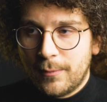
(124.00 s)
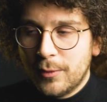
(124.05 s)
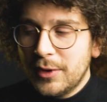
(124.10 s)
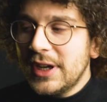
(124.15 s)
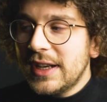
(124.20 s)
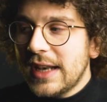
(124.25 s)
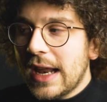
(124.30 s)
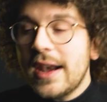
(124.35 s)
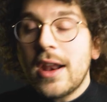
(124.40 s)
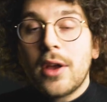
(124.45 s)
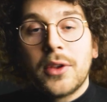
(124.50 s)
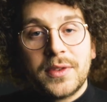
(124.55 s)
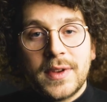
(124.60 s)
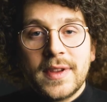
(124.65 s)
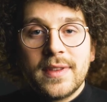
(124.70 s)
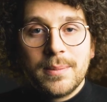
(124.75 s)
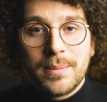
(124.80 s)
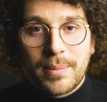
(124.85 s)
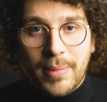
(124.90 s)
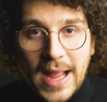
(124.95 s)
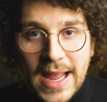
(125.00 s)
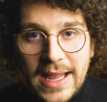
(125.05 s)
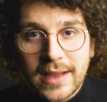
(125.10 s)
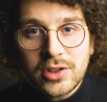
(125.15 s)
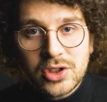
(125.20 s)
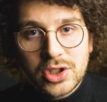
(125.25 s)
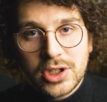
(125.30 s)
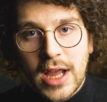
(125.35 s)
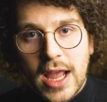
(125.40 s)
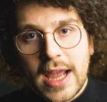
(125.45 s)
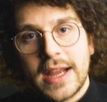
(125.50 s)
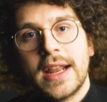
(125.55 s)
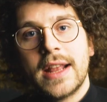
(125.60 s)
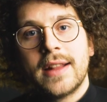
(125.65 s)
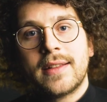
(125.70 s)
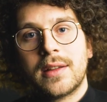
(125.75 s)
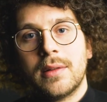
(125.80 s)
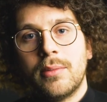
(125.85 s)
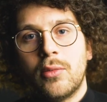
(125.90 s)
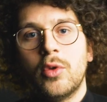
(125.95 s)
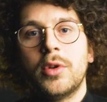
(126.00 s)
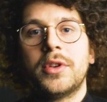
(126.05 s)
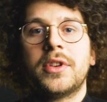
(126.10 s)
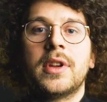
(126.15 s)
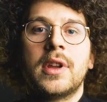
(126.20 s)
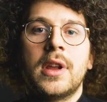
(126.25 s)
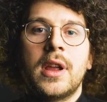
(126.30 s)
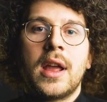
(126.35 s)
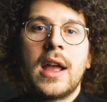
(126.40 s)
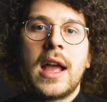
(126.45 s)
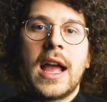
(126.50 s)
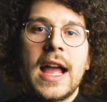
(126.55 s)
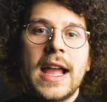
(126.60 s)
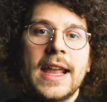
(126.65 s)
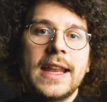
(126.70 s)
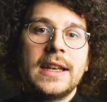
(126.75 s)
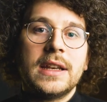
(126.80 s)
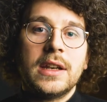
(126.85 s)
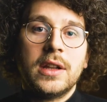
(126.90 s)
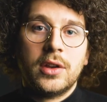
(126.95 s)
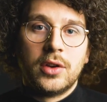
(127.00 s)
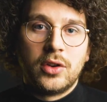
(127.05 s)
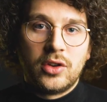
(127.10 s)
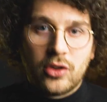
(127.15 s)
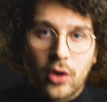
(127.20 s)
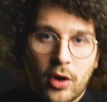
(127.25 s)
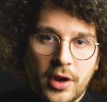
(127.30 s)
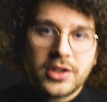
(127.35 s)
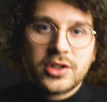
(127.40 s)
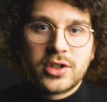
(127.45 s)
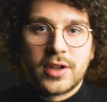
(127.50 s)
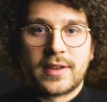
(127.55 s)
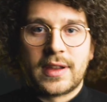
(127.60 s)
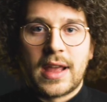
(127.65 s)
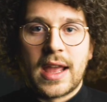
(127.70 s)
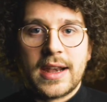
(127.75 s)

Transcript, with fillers: wurde dann aus diesem bayerischen Reinheitsgebot ein deutsches